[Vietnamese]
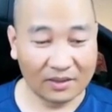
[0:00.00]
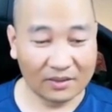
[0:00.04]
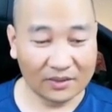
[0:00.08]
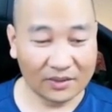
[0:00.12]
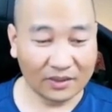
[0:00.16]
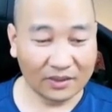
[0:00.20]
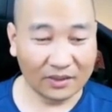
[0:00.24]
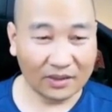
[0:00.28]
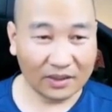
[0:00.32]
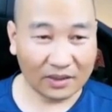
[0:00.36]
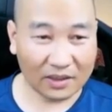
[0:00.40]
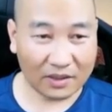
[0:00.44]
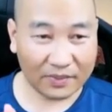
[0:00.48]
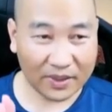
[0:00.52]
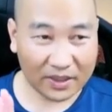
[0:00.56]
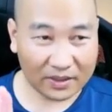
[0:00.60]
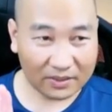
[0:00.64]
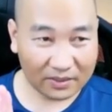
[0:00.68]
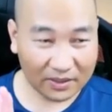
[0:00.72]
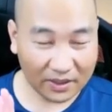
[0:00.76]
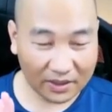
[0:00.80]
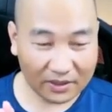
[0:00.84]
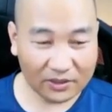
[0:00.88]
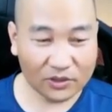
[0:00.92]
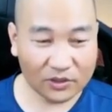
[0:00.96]
Cho nên là các
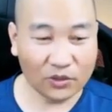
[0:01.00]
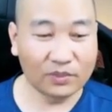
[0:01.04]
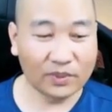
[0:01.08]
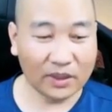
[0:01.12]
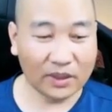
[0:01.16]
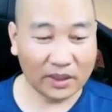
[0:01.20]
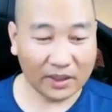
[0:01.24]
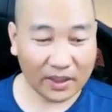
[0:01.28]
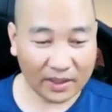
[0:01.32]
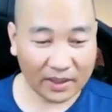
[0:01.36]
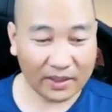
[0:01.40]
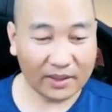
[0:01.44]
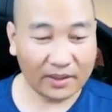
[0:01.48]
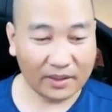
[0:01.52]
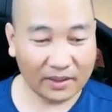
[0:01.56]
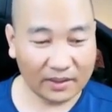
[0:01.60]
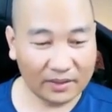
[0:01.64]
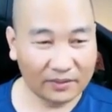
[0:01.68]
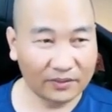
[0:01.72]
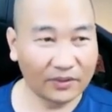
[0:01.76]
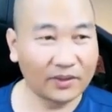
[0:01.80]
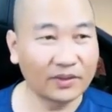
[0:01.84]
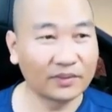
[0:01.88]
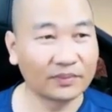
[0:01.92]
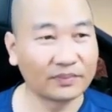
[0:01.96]
bạn nên dùng cái này,
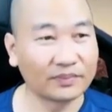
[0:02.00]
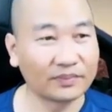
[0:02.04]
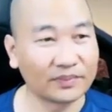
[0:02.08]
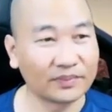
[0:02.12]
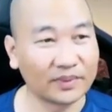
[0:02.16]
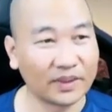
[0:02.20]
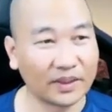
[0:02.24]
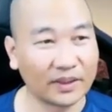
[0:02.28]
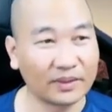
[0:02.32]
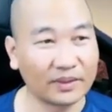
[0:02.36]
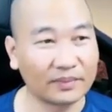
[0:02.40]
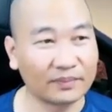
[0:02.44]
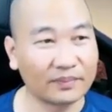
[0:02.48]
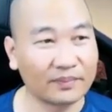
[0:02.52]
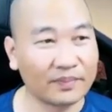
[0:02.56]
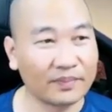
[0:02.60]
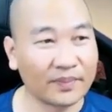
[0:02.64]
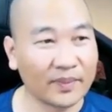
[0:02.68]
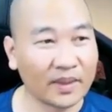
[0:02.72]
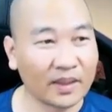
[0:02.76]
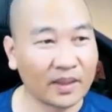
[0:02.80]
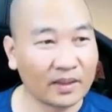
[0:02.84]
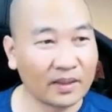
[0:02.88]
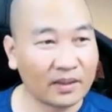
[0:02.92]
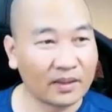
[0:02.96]
đúng không? Đấy.
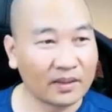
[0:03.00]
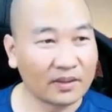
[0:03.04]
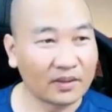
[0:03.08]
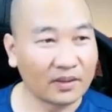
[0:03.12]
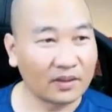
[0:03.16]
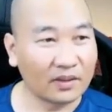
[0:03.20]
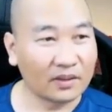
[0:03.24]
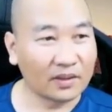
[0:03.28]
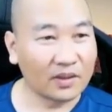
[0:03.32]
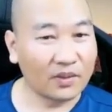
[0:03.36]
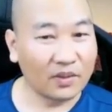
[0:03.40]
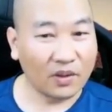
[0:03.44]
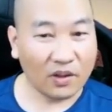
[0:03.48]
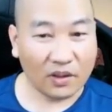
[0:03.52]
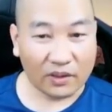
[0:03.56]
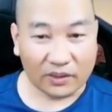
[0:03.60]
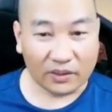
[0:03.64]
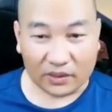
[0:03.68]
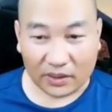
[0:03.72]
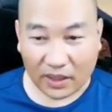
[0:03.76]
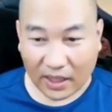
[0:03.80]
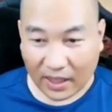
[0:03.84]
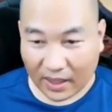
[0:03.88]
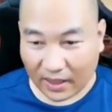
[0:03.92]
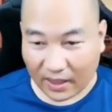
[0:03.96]
Rồi, câu hỏi
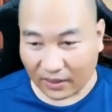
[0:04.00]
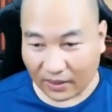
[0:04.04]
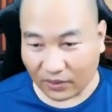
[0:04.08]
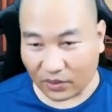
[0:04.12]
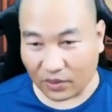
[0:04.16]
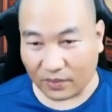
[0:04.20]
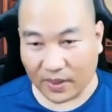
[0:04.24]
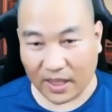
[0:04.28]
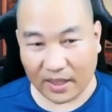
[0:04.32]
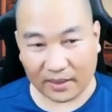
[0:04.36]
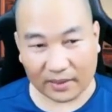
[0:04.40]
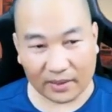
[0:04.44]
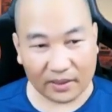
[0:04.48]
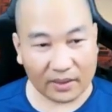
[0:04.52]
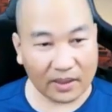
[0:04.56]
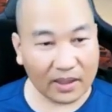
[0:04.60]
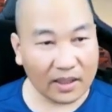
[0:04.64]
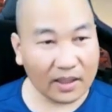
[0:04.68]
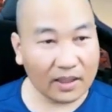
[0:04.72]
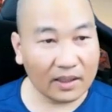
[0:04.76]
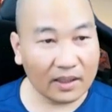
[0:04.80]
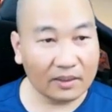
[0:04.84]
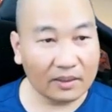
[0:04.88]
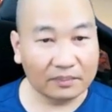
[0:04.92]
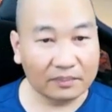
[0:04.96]
thứ hai của bạn ấy
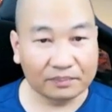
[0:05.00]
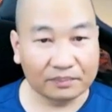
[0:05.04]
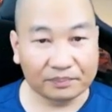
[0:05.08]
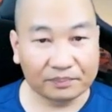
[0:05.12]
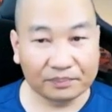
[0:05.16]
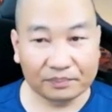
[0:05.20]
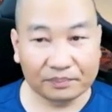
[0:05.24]
là